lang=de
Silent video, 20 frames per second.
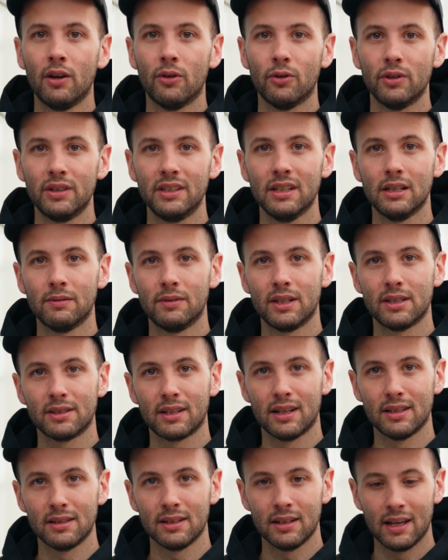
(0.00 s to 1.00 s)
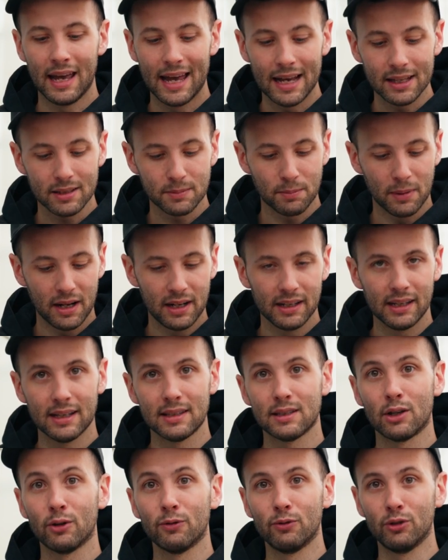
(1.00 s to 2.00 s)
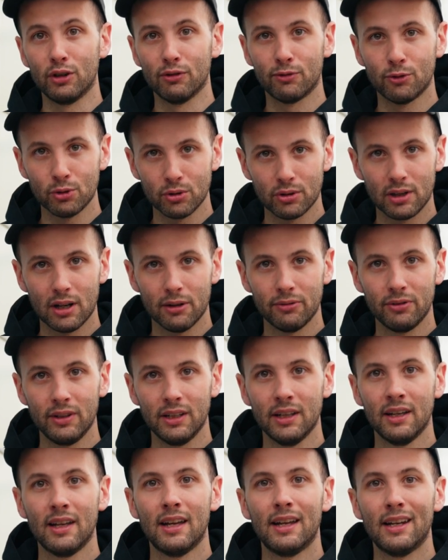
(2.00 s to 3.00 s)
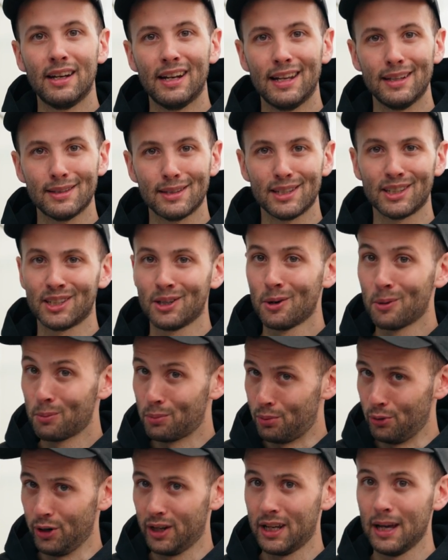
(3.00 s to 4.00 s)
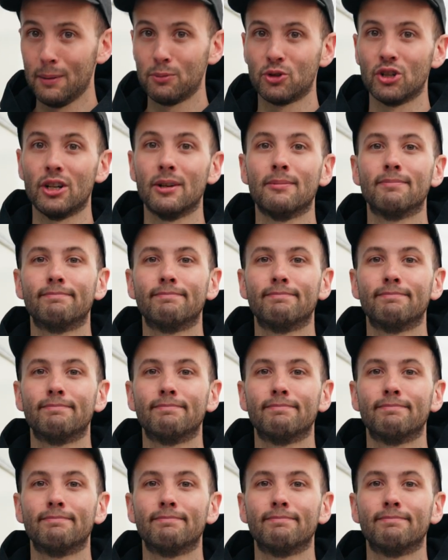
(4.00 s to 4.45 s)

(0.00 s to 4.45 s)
und hier haben wir das Ganze erstmalig jetzt auch für die Fotografie, nennt sich Pre-Capture.